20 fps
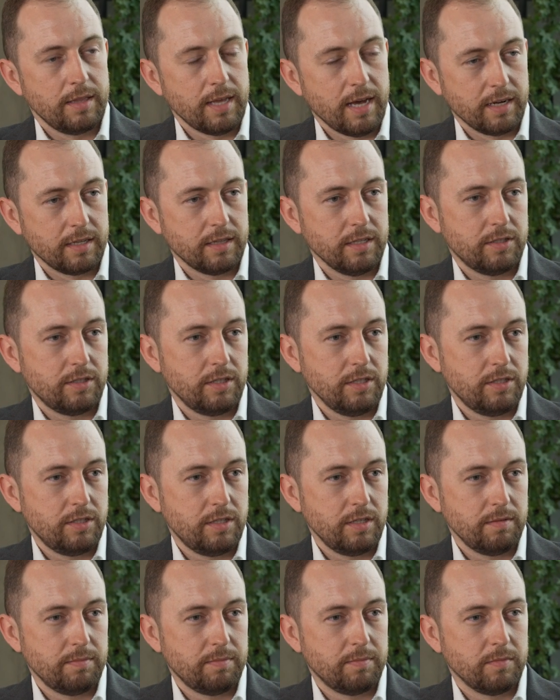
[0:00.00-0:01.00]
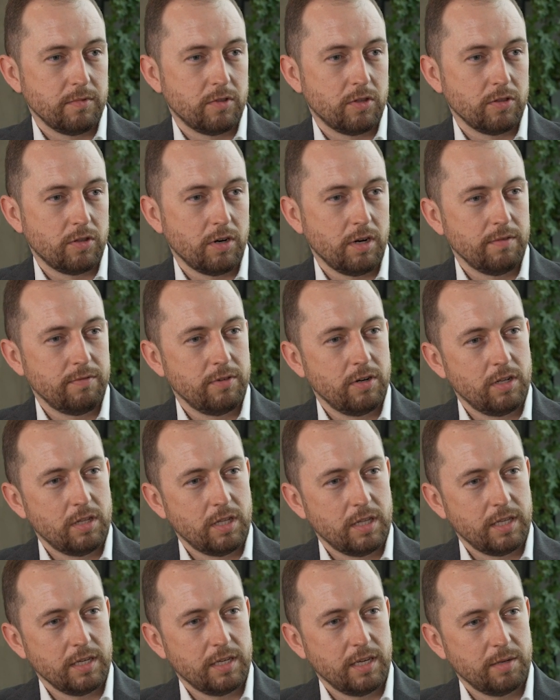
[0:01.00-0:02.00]
Tak, na szczęście to trochę
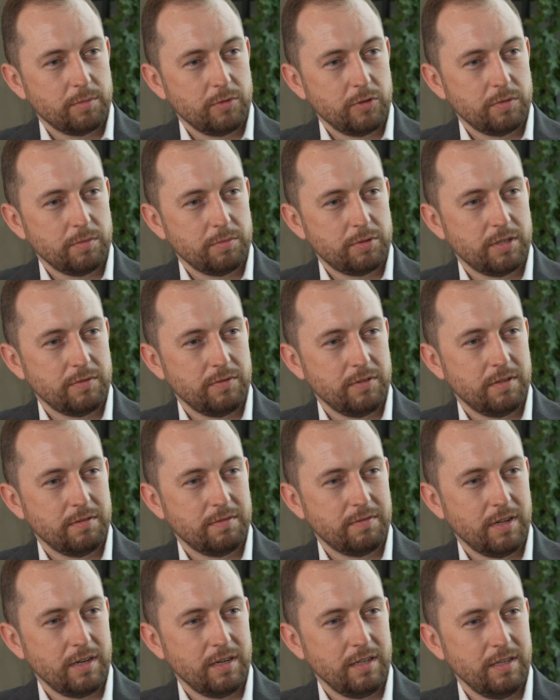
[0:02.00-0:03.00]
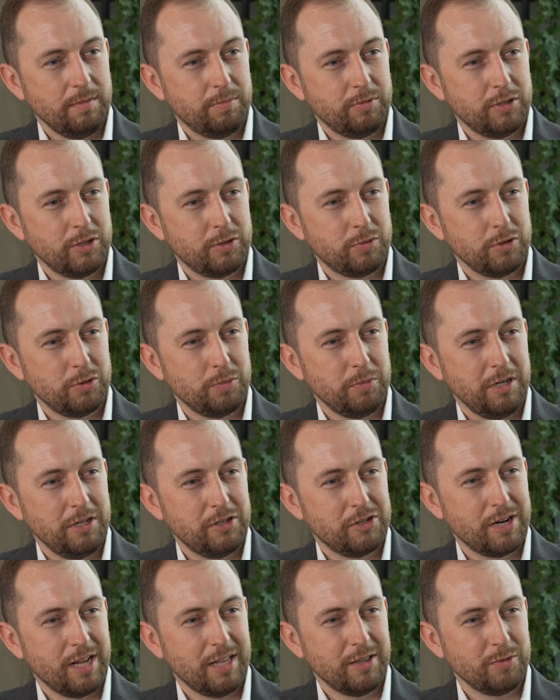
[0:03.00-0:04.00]
wygląda tak, jakbyśmy przewidywali przyszłość, mieli
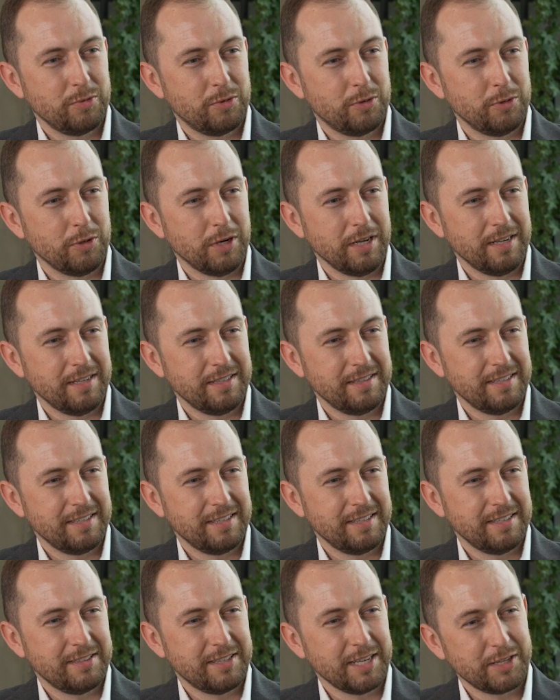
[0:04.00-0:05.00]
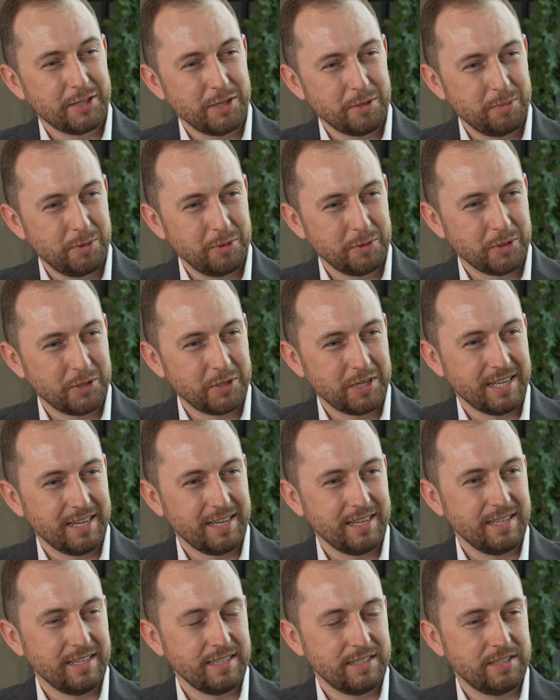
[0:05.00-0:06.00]
szklaną kulę. No, tak nie było,
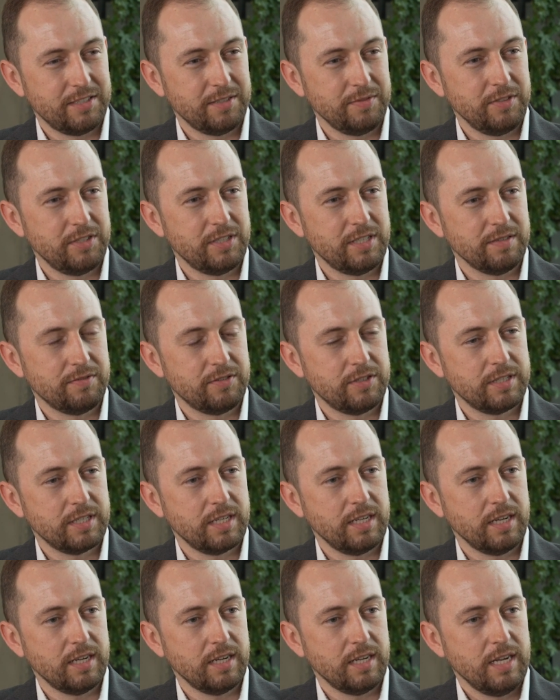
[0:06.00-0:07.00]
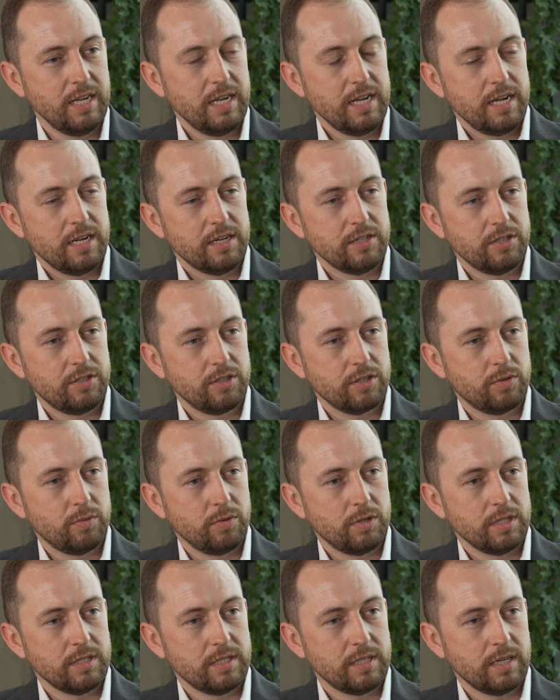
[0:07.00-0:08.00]
ale rzeczywiście wszystkie rzeczy,
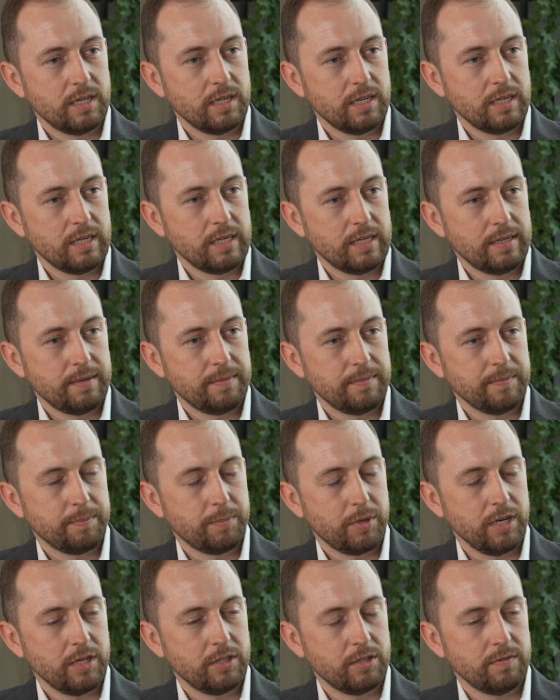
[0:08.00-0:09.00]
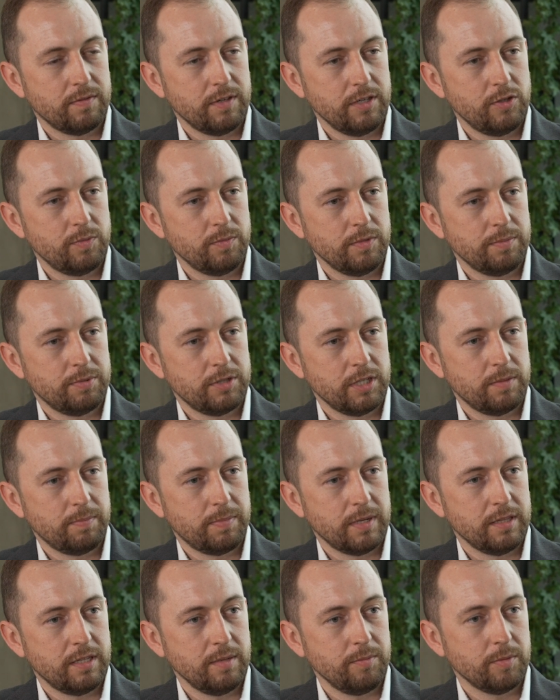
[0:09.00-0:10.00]
które zaprojektowaliśmy przed
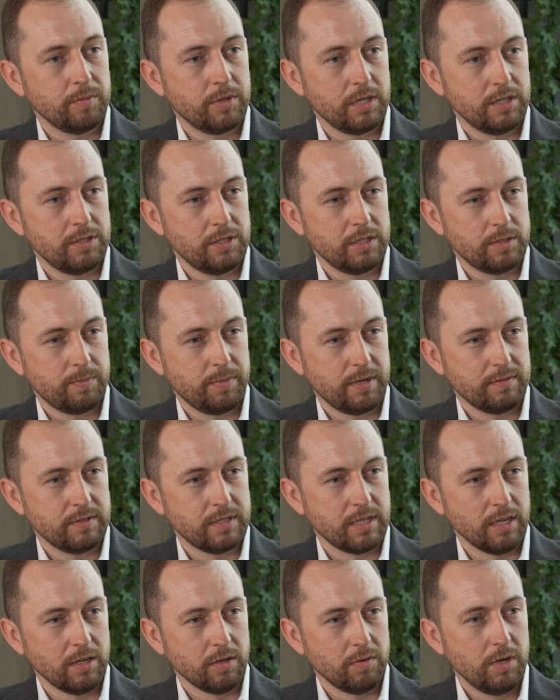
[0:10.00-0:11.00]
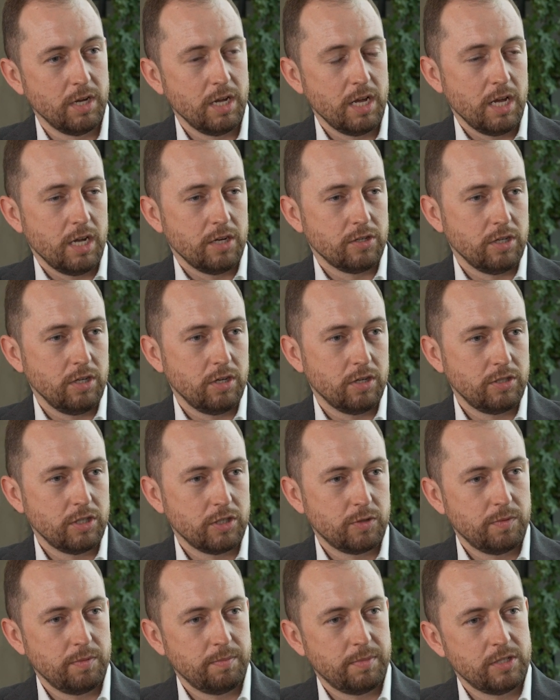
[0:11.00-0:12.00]
pandemią, teraz się sprawdzają. Czyli
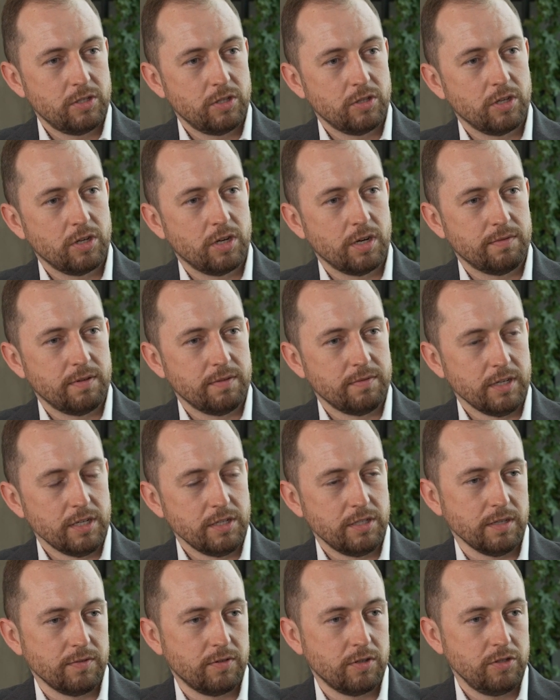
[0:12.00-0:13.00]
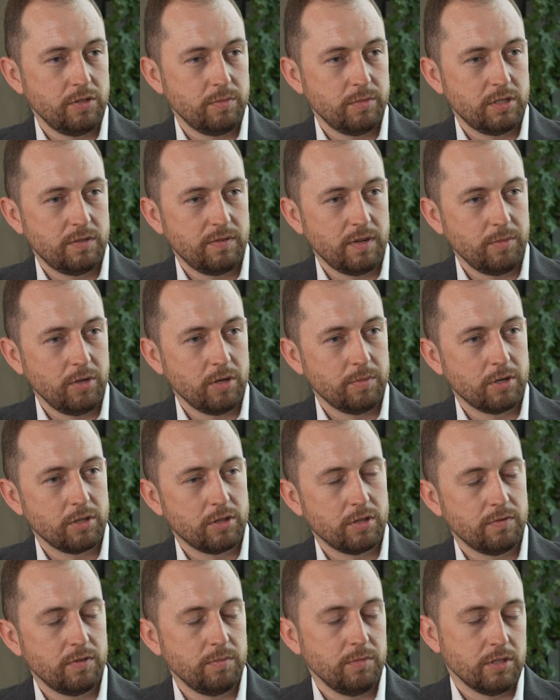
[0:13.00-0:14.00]
chociażby bezdotykowe wejścia. Wchodzimy drzwiami
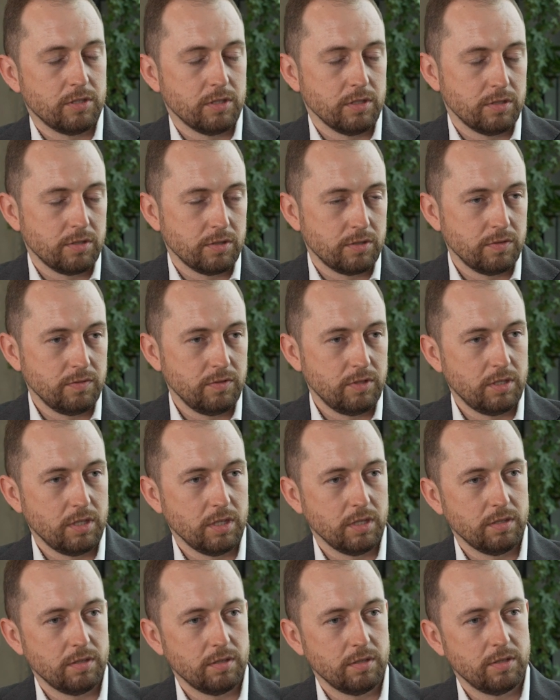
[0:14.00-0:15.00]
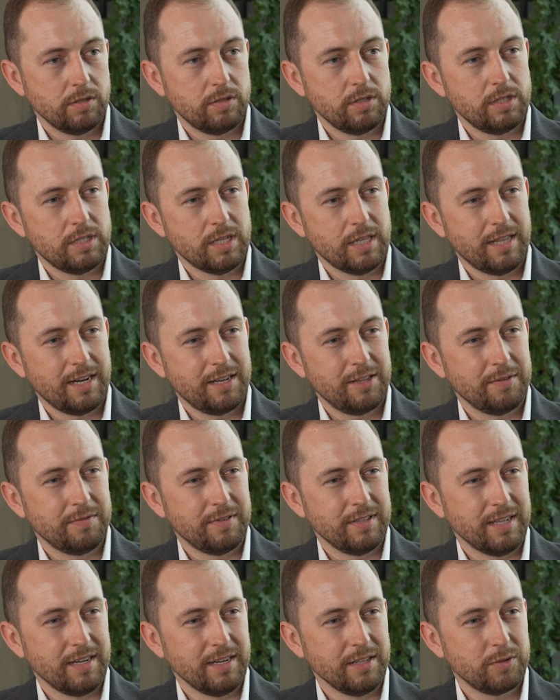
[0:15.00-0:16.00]
obrotowymi, co jest oczywiście dosyć
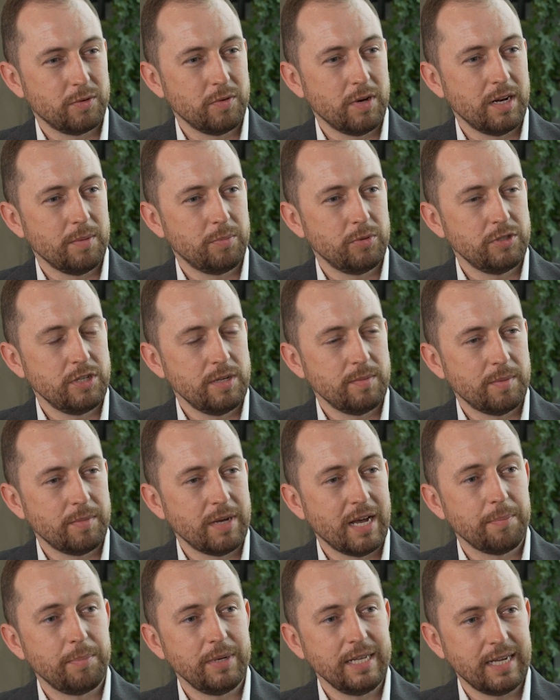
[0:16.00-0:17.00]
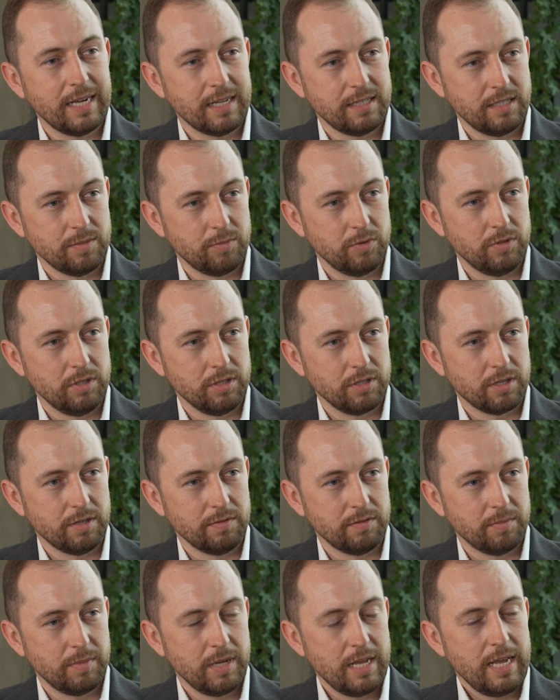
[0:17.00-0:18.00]
standardowe na rynku, ale później mamy aplikację
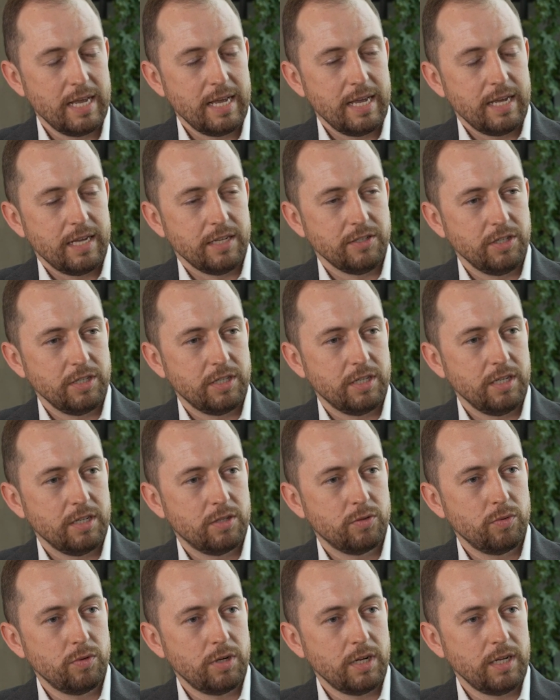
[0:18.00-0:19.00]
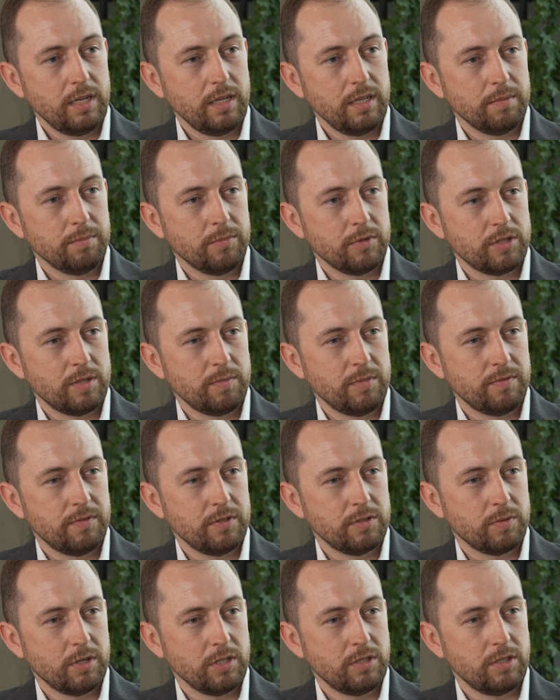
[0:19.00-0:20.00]
budynkową, dzięki której możemy
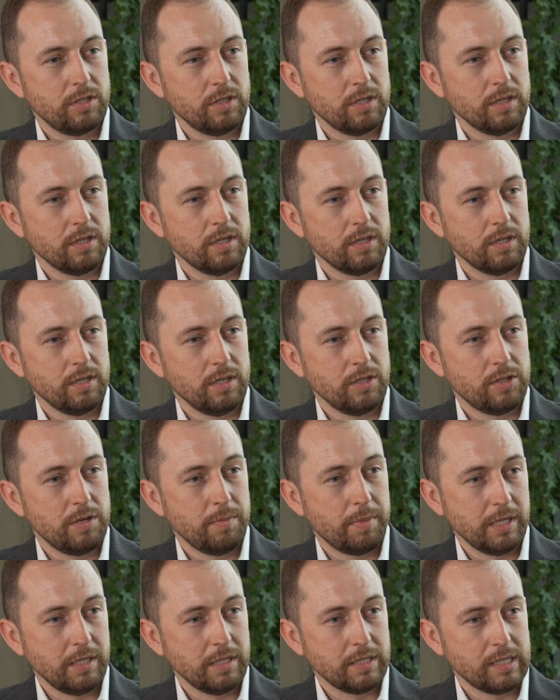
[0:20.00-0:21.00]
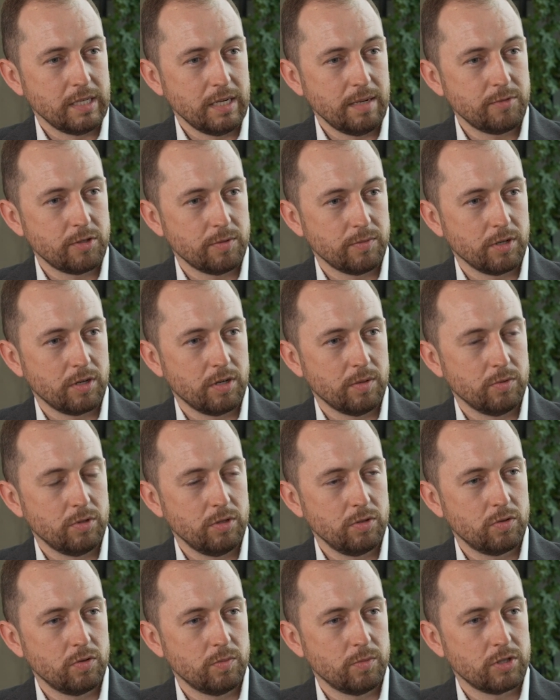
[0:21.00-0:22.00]
wysłać, e, jeśli pan jest najemcą tego
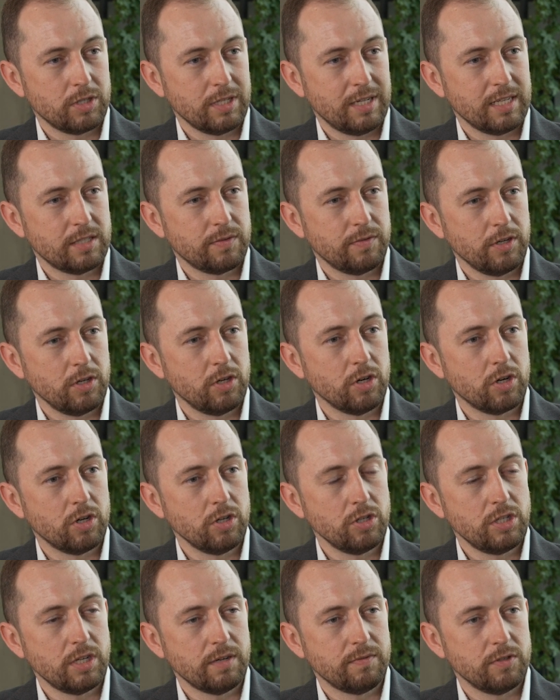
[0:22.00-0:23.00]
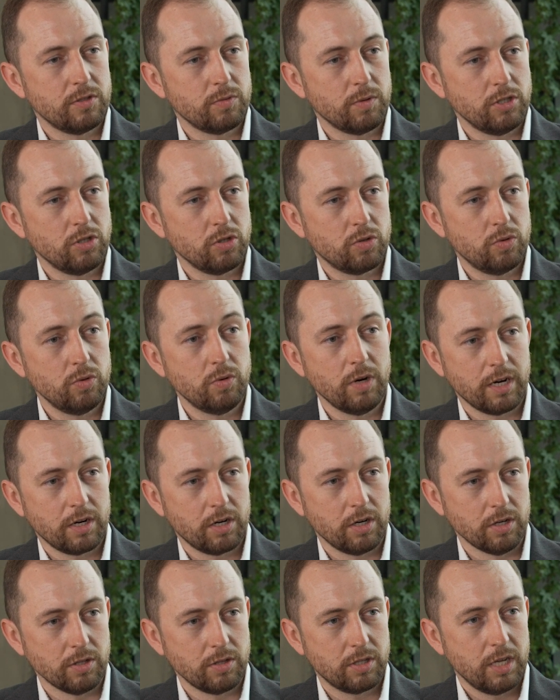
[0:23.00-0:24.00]
budynku, może dla swojego gościa wysłać QR
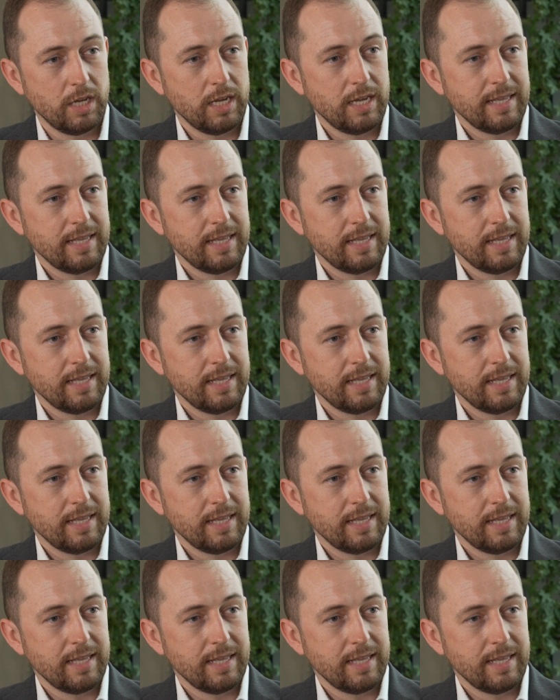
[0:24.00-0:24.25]
kod.